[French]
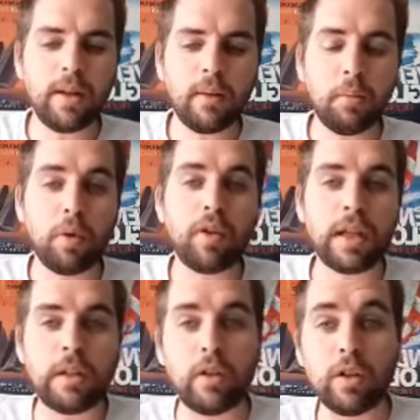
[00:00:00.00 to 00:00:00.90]

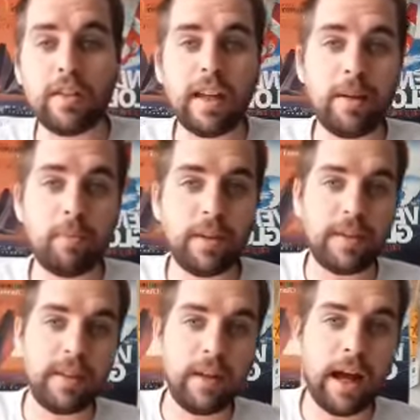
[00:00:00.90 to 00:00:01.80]
Peut-être deuxième
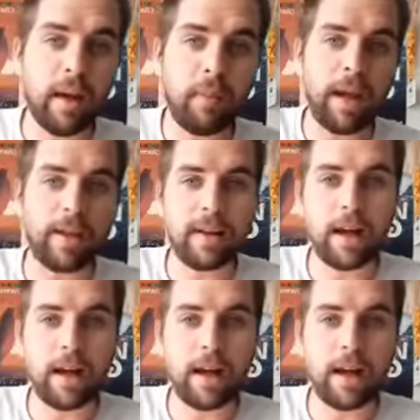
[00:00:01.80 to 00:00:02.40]
si Armen,